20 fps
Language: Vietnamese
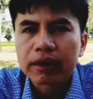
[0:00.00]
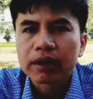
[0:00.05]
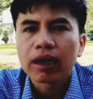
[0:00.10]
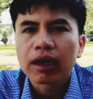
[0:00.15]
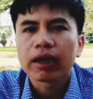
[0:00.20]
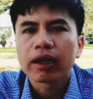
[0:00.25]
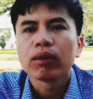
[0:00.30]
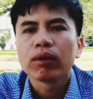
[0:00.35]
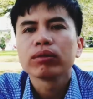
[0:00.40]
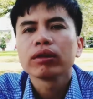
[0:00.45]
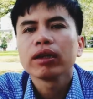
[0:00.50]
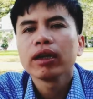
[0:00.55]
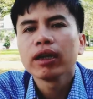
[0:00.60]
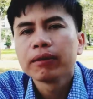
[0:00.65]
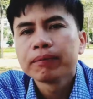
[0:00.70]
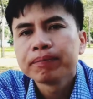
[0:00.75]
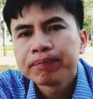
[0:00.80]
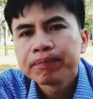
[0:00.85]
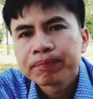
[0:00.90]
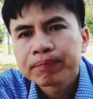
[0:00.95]
lợi đầu tiên
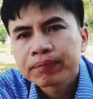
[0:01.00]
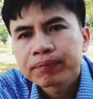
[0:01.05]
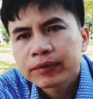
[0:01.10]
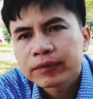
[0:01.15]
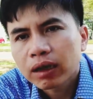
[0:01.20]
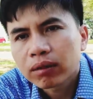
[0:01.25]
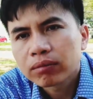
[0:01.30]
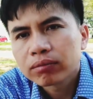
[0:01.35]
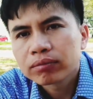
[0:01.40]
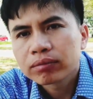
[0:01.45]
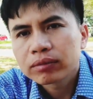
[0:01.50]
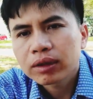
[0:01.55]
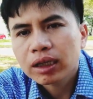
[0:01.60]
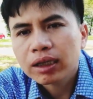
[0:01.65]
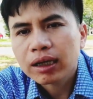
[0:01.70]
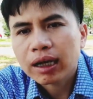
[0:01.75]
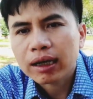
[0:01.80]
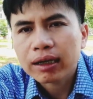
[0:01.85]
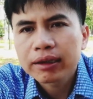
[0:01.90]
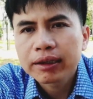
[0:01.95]
trong tất
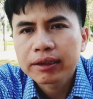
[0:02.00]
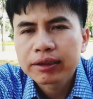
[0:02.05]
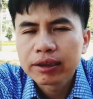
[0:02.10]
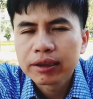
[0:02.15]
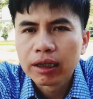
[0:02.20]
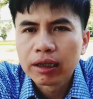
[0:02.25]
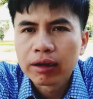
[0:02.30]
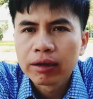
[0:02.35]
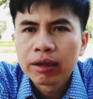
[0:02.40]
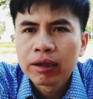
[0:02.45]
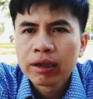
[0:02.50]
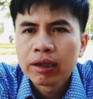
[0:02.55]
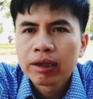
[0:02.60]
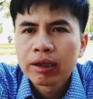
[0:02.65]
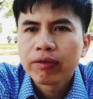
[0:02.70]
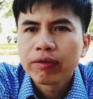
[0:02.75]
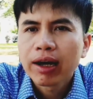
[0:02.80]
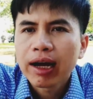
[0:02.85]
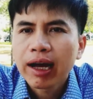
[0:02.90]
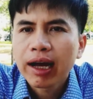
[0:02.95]
cả các thị trường
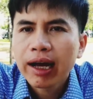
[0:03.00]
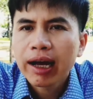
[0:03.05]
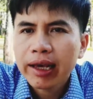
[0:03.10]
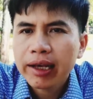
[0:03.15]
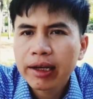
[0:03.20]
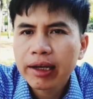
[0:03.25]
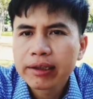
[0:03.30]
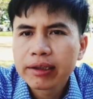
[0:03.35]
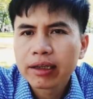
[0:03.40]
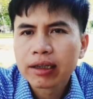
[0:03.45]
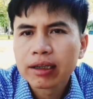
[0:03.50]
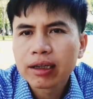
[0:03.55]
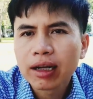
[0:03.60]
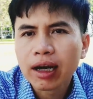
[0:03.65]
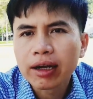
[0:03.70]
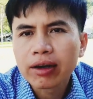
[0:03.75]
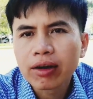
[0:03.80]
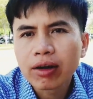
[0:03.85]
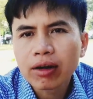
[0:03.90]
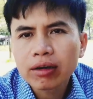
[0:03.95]
và hai cái kênh được hưởng
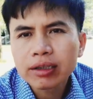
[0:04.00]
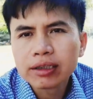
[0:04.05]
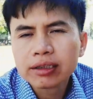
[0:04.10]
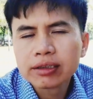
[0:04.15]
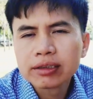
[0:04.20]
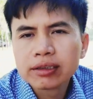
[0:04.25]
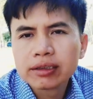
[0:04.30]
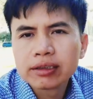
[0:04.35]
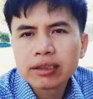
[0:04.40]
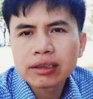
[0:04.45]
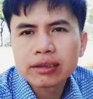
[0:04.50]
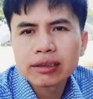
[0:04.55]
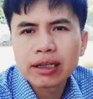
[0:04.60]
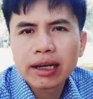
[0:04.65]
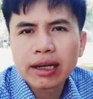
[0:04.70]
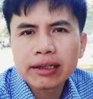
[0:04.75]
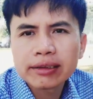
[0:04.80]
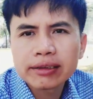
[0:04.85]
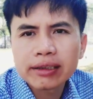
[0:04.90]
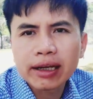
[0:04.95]
lợi đó thì rất
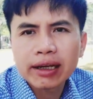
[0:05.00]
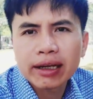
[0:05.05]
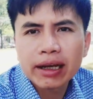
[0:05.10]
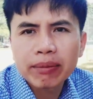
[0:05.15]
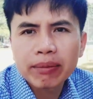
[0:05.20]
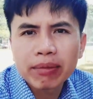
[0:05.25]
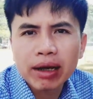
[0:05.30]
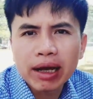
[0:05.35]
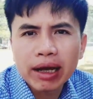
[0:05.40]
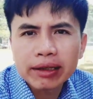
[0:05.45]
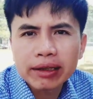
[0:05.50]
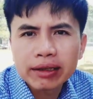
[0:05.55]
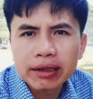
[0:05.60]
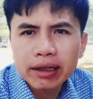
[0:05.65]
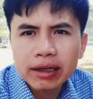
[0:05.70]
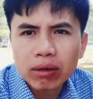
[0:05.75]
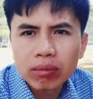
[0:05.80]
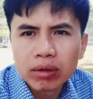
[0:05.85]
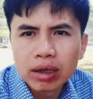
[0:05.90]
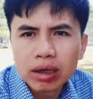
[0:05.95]
dễ sẽ đem lại những
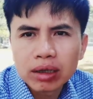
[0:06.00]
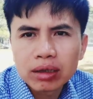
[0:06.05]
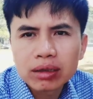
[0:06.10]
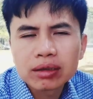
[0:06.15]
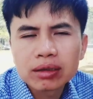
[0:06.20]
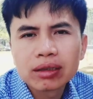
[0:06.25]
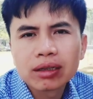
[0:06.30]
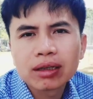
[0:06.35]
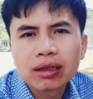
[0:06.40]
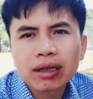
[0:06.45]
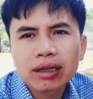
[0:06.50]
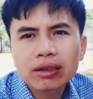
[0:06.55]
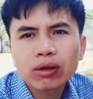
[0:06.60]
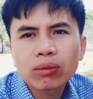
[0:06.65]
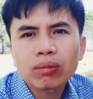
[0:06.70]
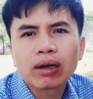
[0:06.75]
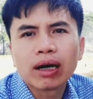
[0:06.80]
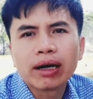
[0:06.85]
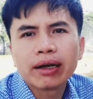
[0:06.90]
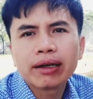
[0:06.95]
cái động lực những cái thúc
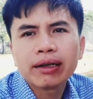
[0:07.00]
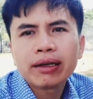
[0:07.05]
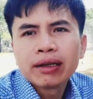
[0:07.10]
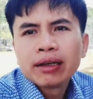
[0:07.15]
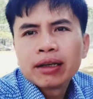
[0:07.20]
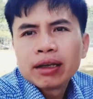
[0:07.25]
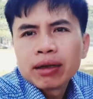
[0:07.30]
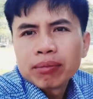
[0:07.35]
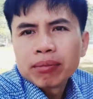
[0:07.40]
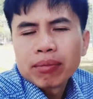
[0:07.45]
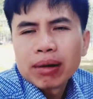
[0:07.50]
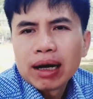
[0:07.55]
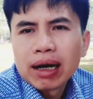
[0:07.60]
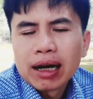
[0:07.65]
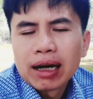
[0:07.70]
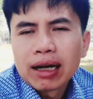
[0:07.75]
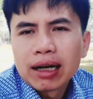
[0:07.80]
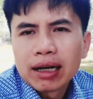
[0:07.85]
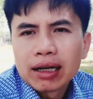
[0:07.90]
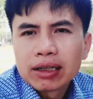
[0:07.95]
đẩy
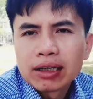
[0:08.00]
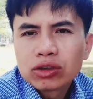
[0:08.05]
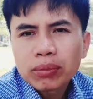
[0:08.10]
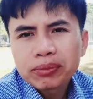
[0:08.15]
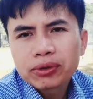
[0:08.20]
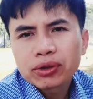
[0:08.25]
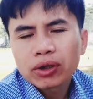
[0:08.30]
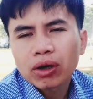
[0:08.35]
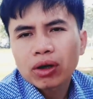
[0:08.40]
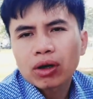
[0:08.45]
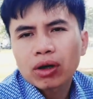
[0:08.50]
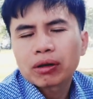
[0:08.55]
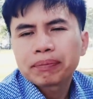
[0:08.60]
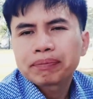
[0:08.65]
mà giúp cho